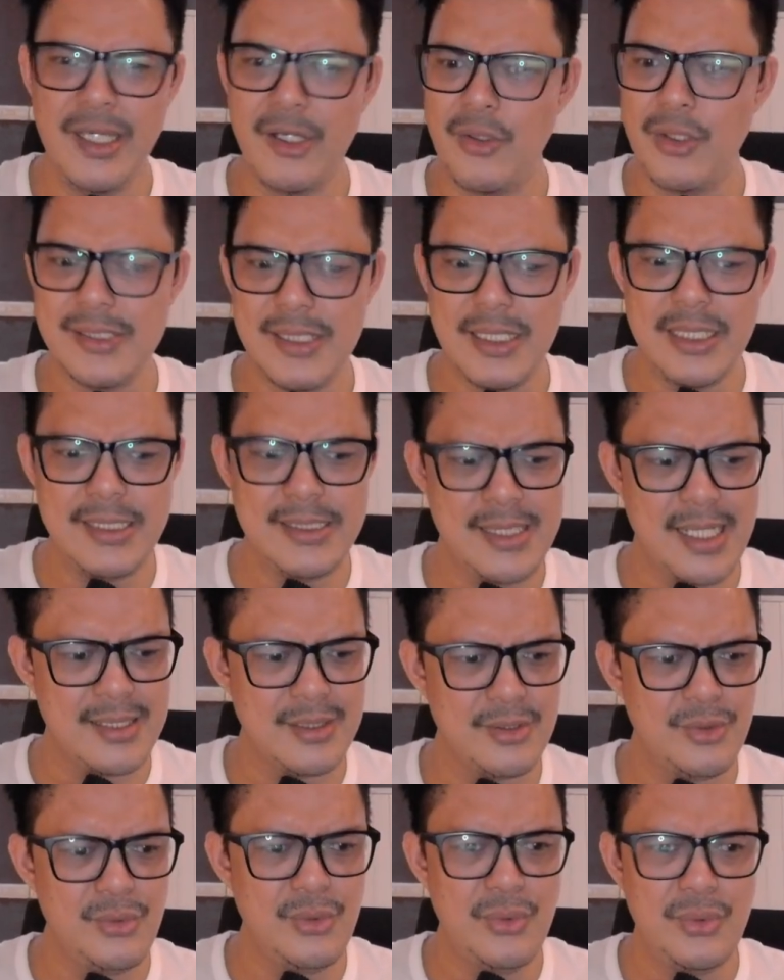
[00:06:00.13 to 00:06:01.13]
kalau nggak salah ini 1,
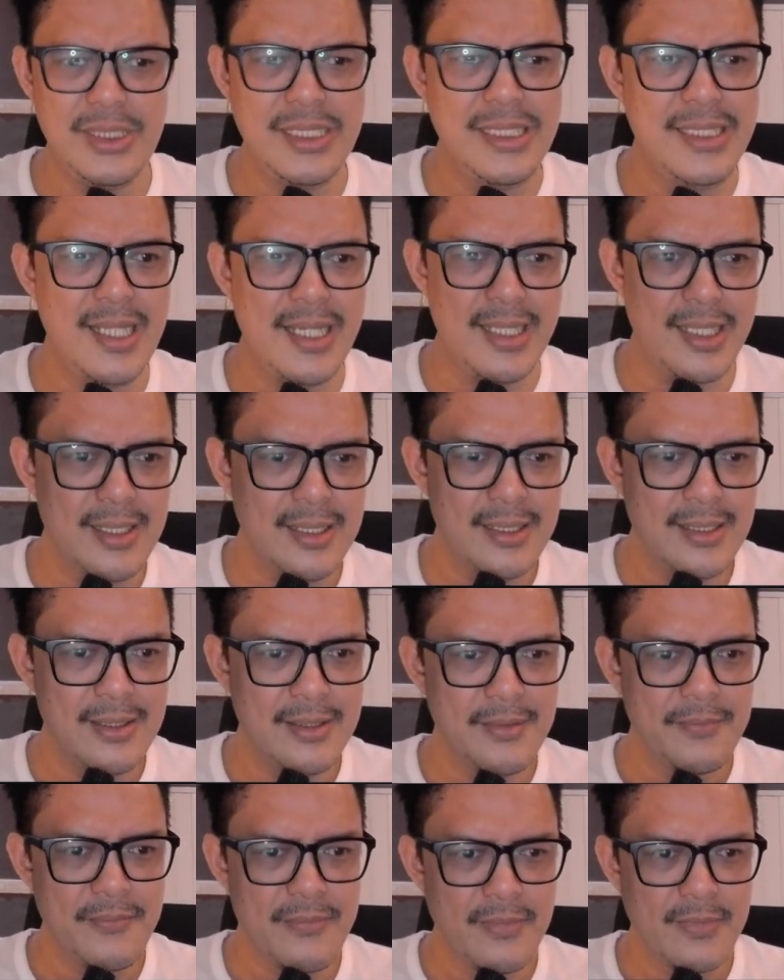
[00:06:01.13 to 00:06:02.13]
3 ya.
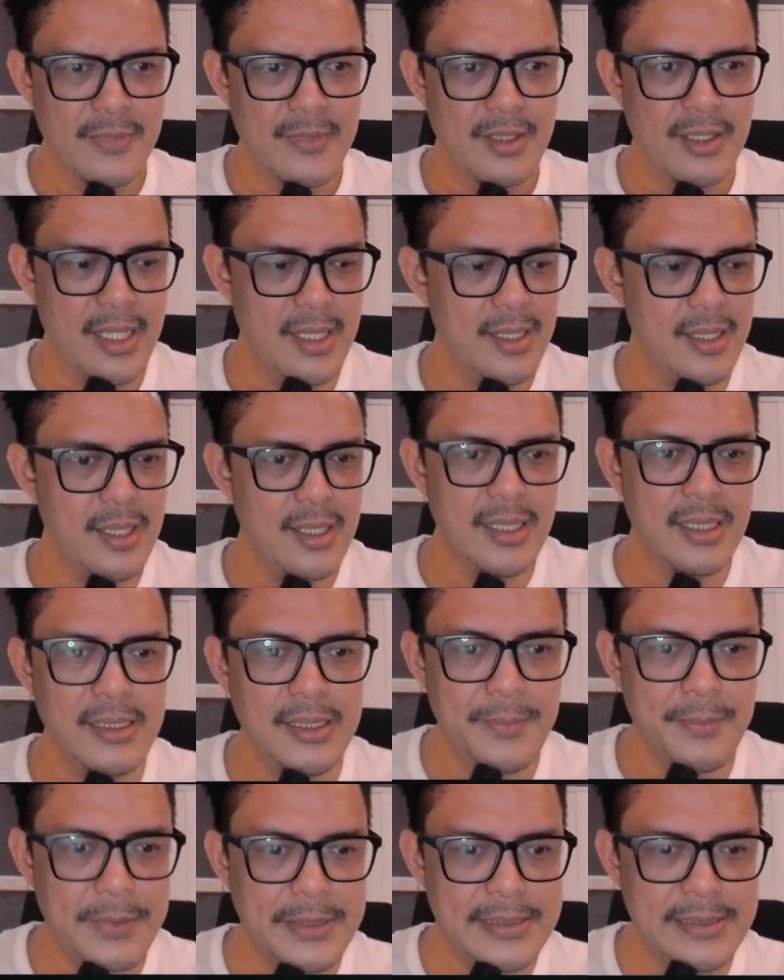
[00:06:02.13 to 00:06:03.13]
Eh kan
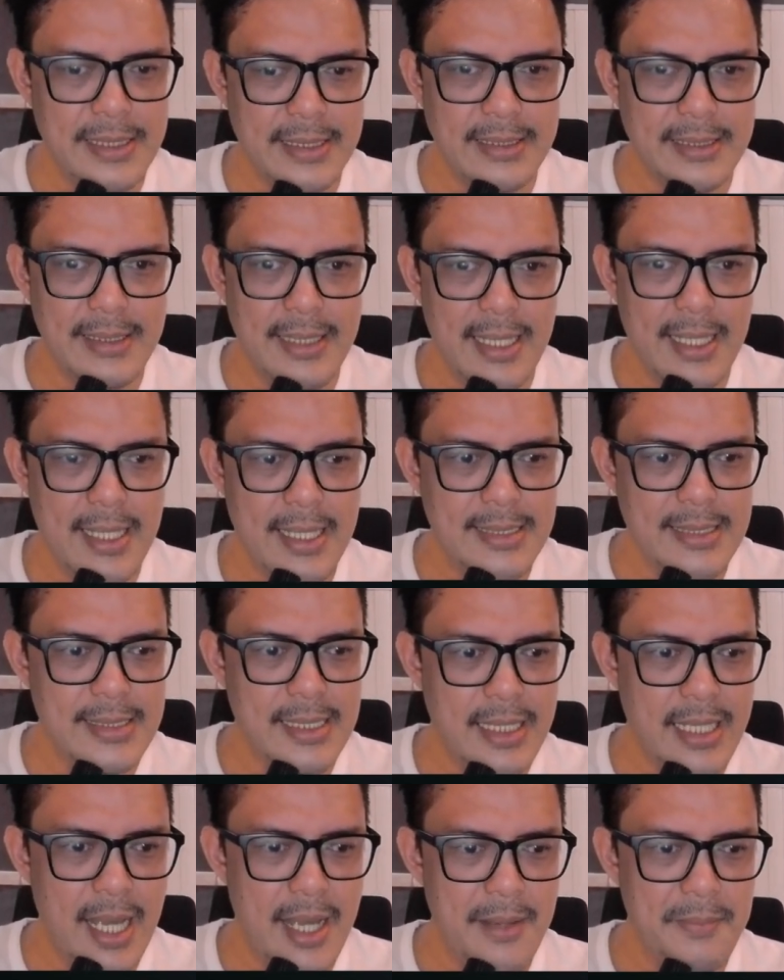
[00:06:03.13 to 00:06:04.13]
kepencet guys,
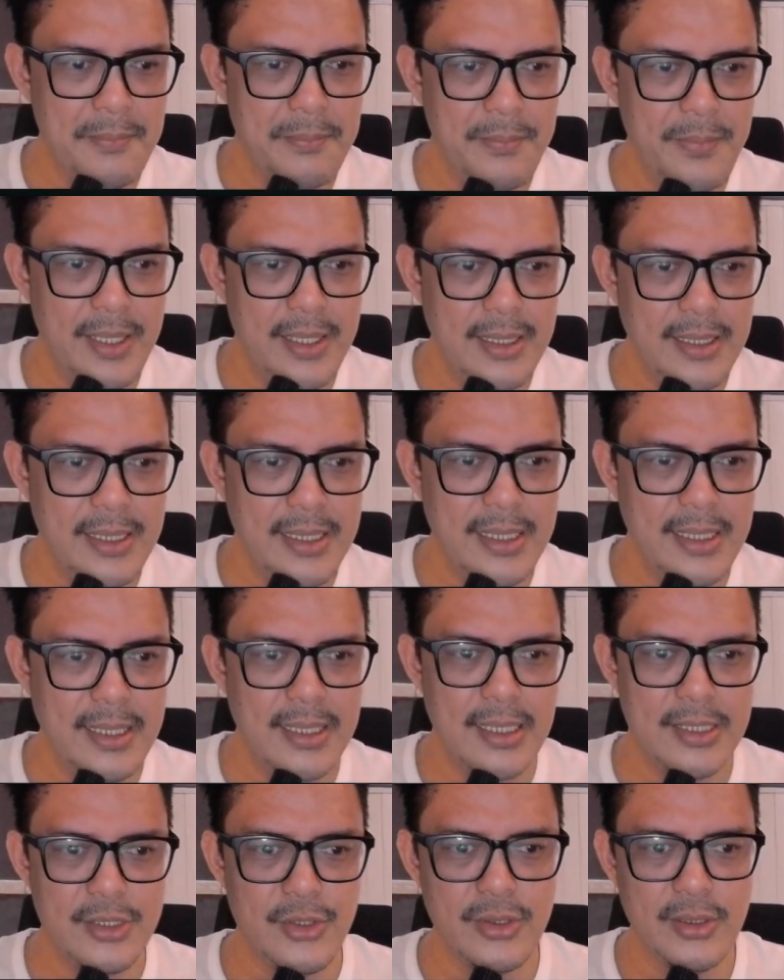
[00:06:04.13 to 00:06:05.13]
ada apa ini?
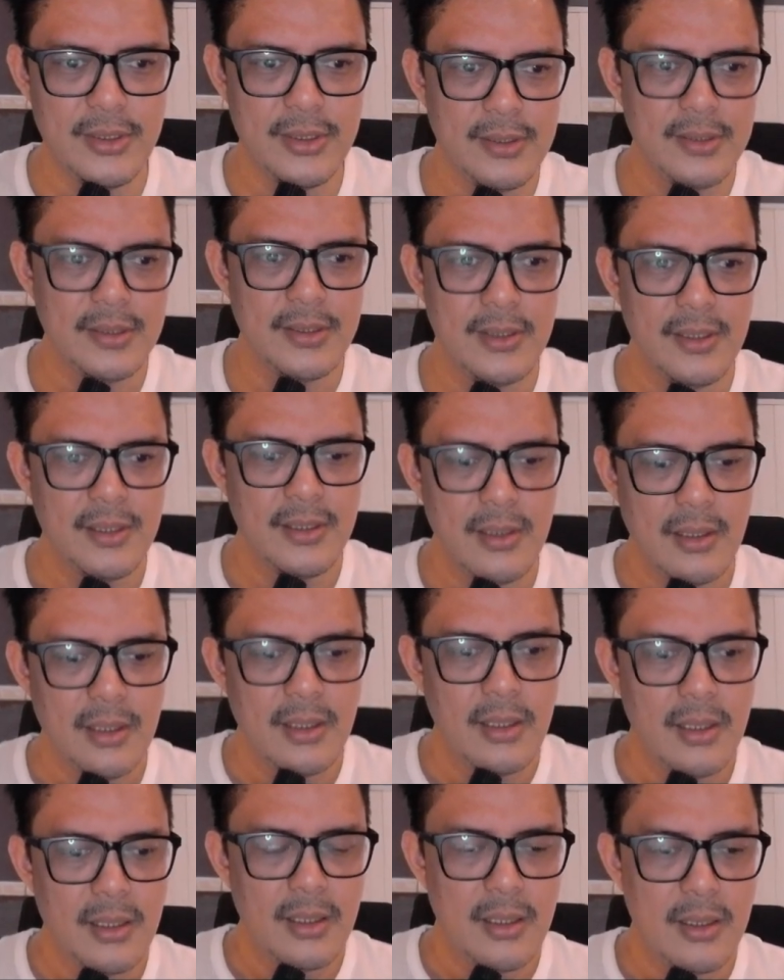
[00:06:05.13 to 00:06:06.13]
Lanjut.
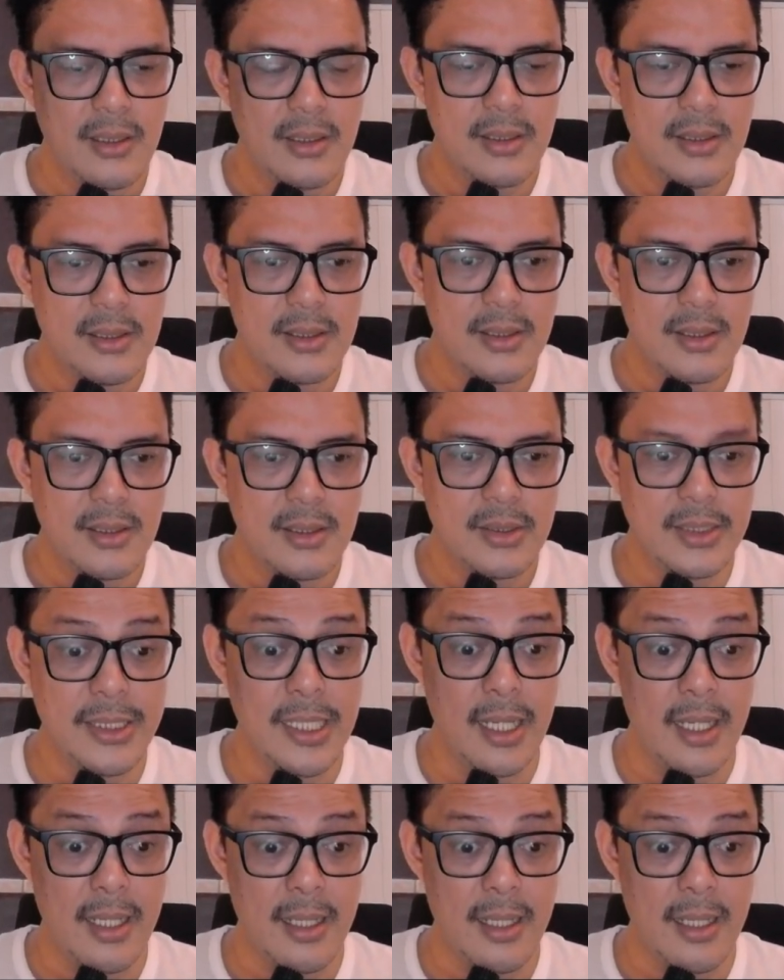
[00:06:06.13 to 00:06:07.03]
3.